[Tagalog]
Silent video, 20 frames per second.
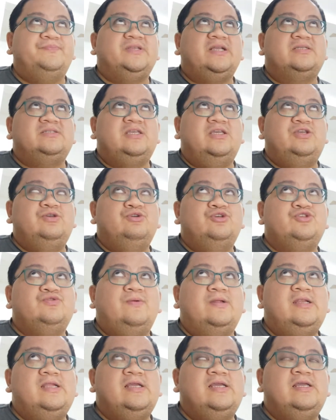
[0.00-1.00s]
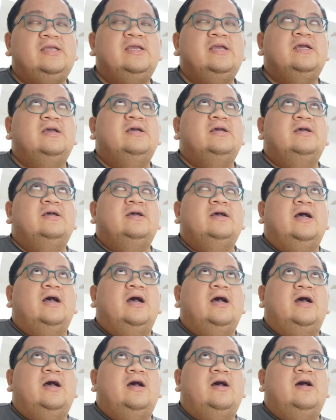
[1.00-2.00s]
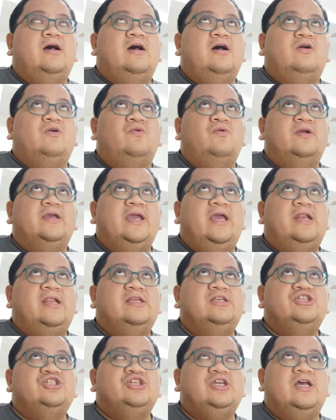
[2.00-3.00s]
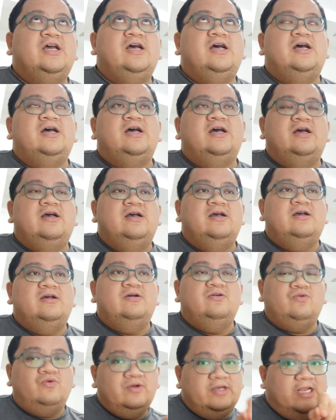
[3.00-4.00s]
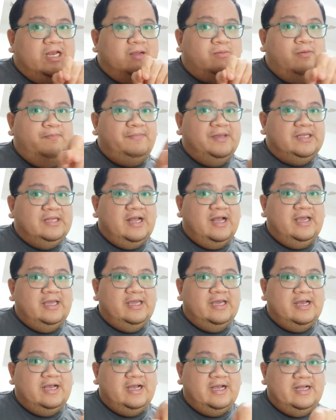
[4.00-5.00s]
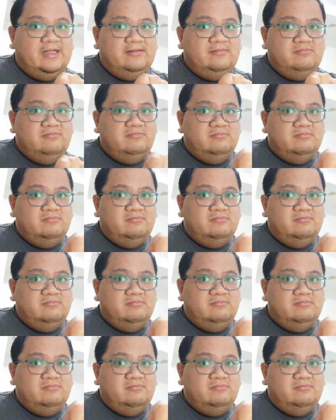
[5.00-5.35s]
Kasi usually, uh, kung kailan siya, kung kailan mo binayad,